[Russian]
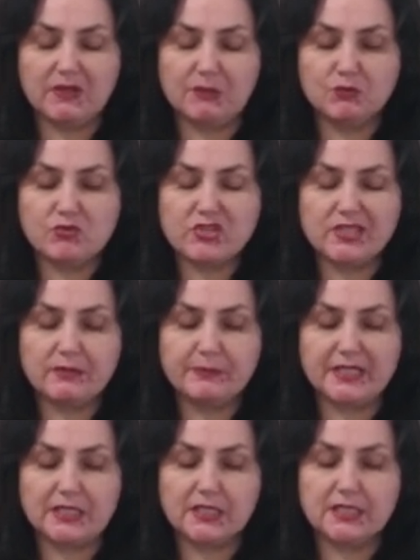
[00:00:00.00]
вам нужно
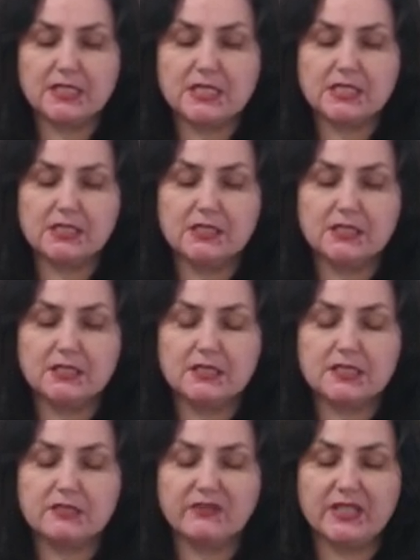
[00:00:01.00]
преодолеть
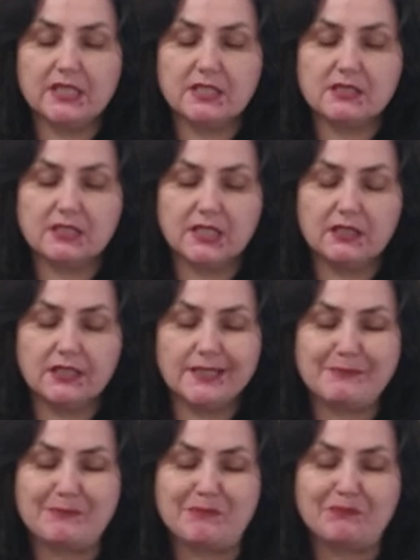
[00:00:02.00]
э, свои
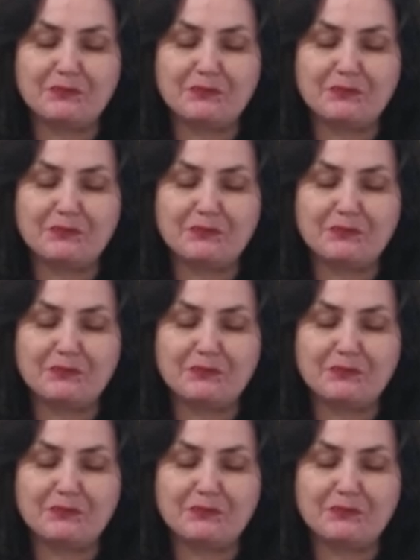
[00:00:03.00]
страхи,